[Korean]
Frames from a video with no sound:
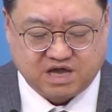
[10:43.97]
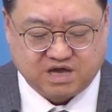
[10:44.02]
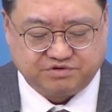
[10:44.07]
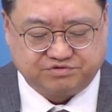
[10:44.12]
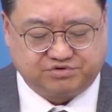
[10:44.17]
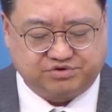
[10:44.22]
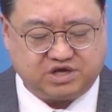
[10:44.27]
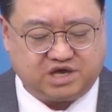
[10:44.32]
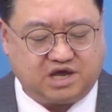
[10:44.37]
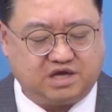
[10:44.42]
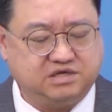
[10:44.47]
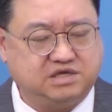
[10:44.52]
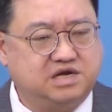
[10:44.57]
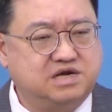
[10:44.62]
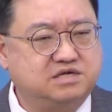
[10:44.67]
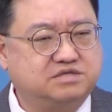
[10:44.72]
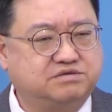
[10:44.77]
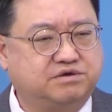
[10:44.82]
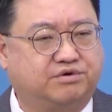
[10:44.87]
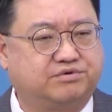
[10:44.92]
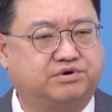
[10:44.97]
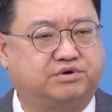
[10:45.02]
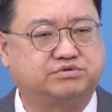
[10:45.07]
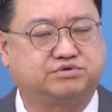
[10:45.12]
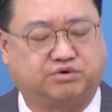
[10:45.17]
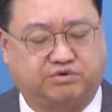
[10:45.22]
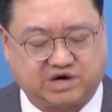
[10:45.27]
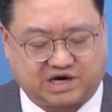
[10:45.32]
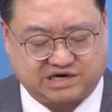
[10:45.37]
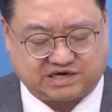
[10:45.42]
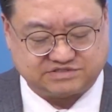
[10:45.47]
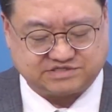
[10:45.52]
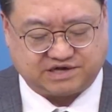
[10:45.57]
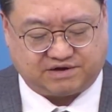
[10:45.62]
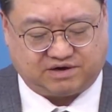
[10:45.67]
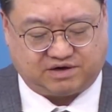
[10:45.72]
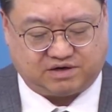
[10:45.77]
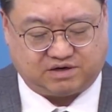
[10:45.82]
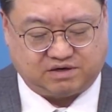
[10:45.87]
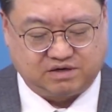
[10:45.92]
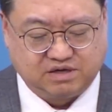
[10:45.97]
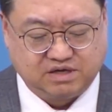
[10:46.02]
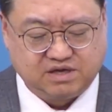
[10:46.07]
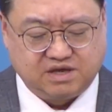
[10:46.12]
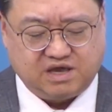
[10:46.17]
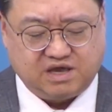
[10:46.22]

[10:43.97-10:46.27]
우리의 일터로 돌아가서